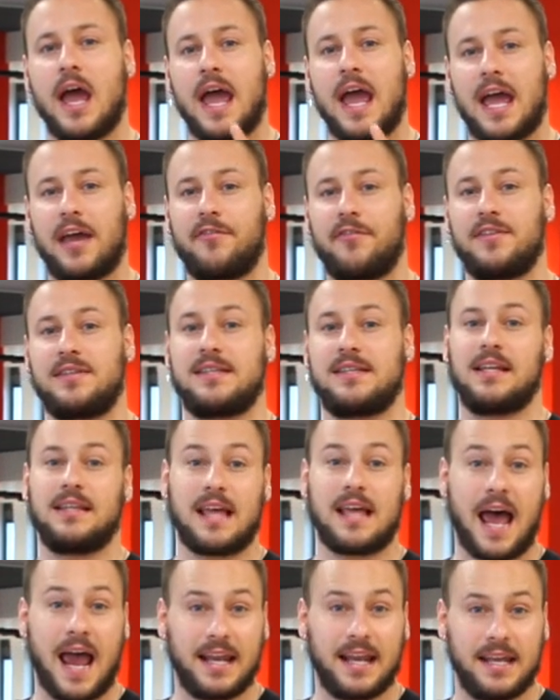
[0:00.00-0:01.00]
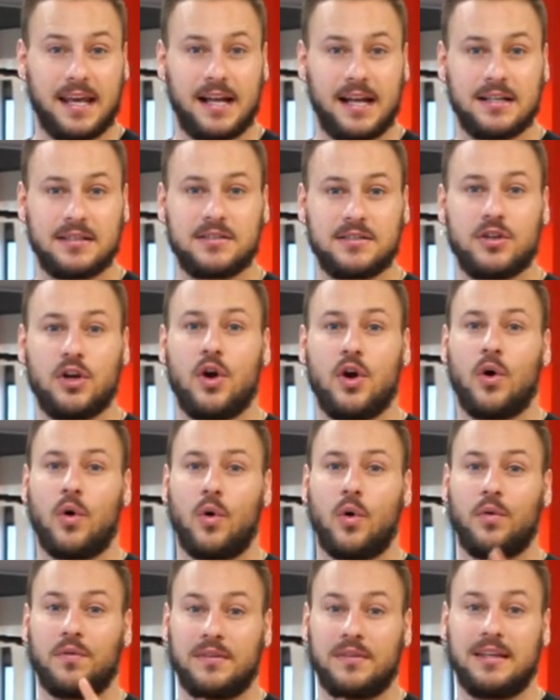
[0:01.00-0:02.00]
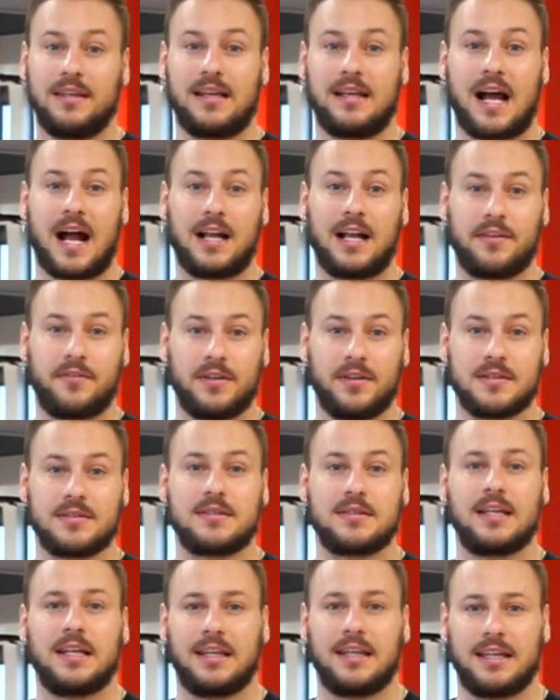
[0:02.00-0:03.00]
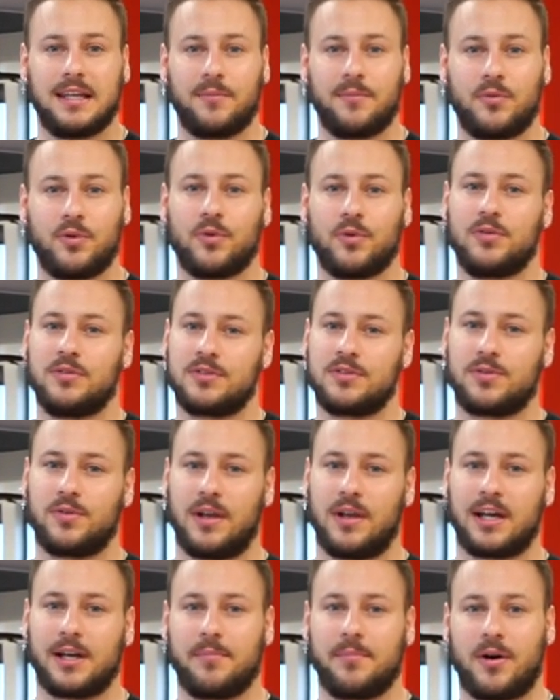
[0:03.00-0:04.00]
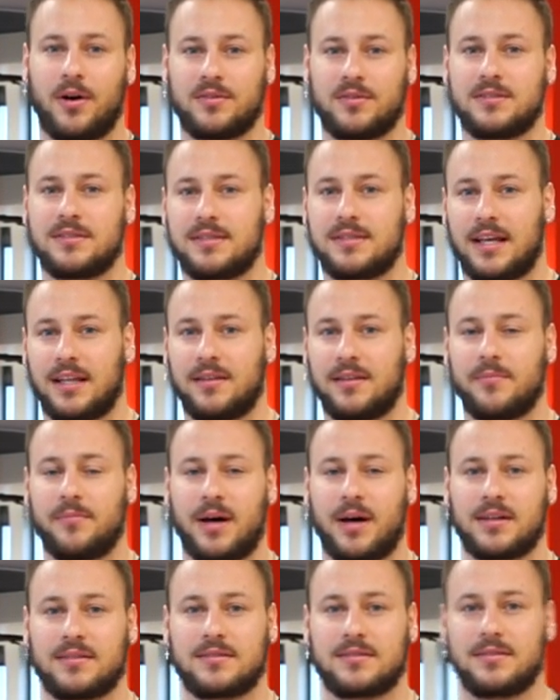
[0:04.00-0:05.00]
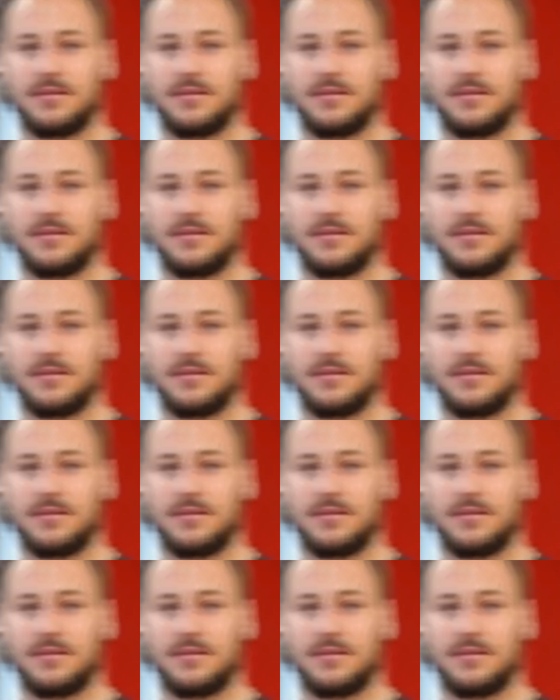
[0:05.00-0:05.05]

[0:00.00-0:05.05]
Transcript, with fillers: effizient einhältst und nicht kalt wirst, indem du zu lange Pausenzeiten machst.